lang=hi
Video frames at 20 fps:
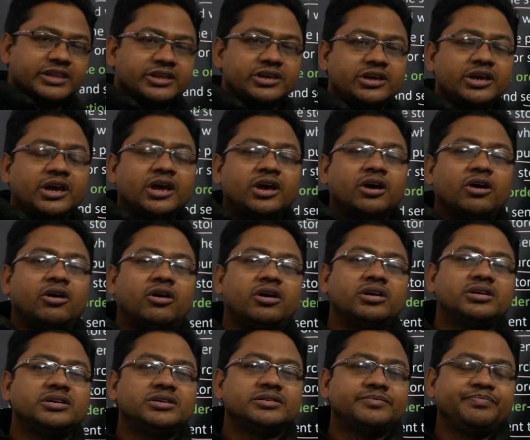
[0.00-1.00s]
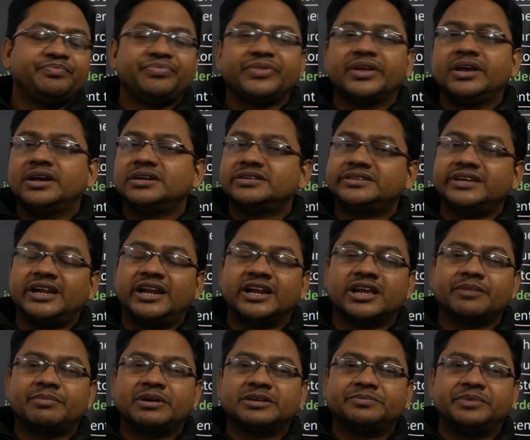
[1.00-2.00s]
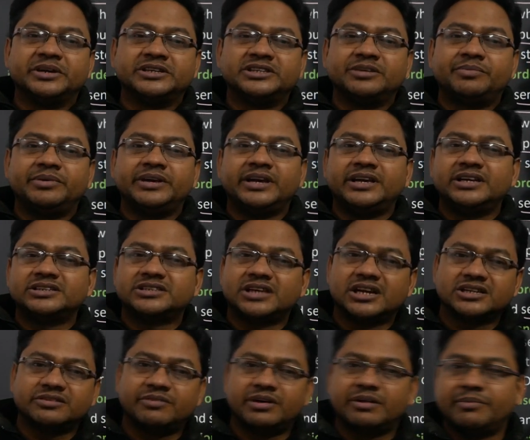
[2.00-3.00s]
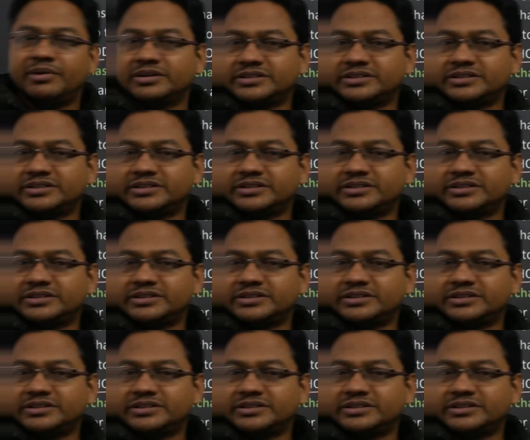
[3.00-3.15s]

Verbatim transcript: दी और सेलर के पास भेज दी भैया ये सारा सामान हमें